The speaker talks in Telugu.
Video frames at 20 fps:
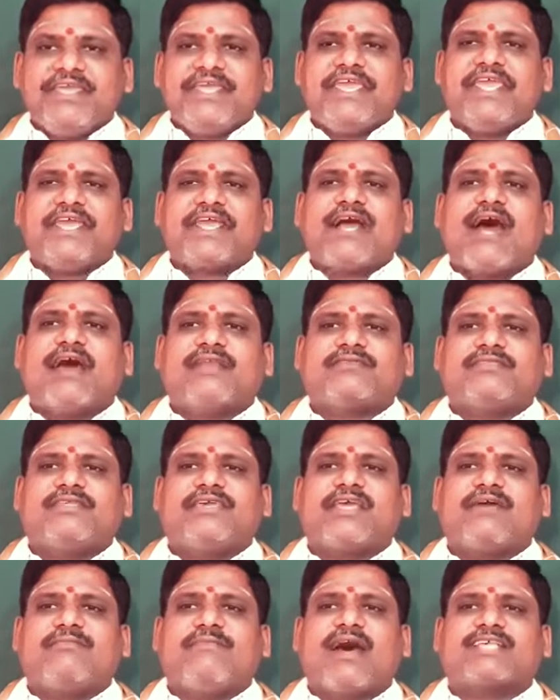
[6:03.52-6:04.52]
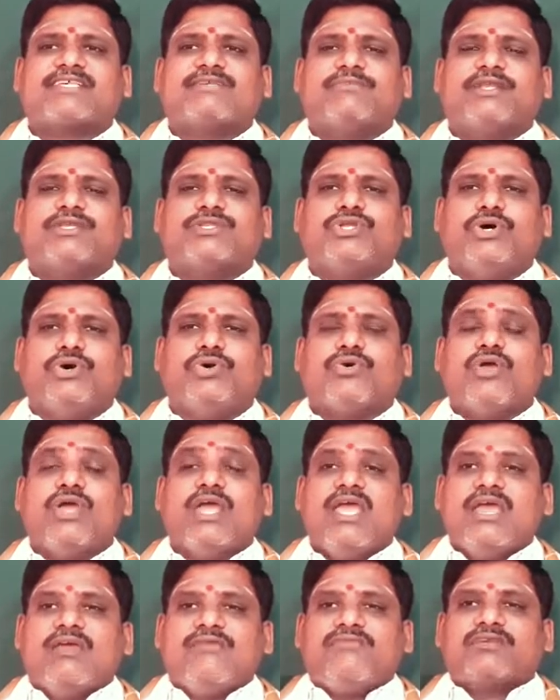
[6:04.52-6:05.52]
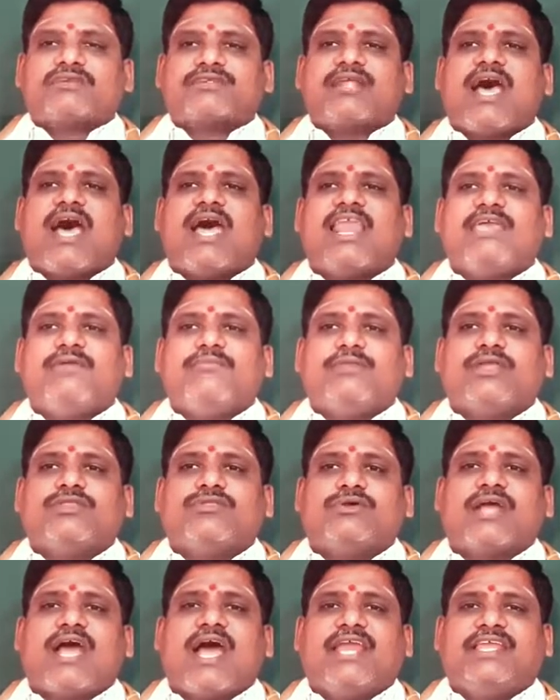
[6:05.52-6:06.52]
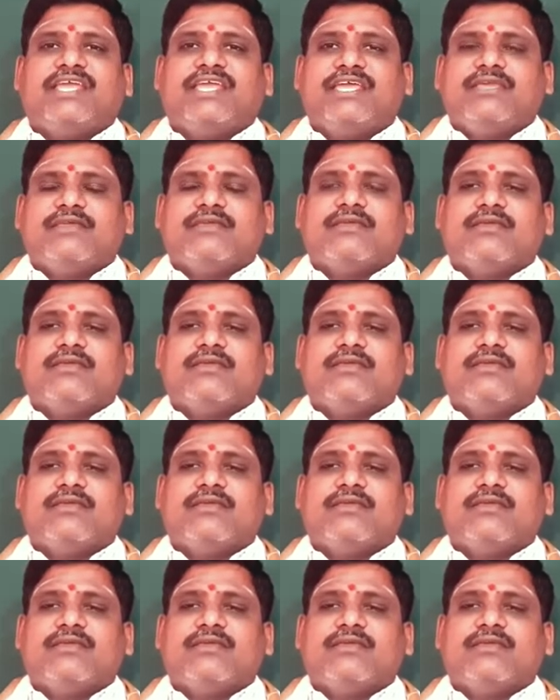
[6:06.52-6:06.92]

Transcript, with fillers: ఈ కార్తీక మాసమునందు విష్ణాలయం నందు కానీ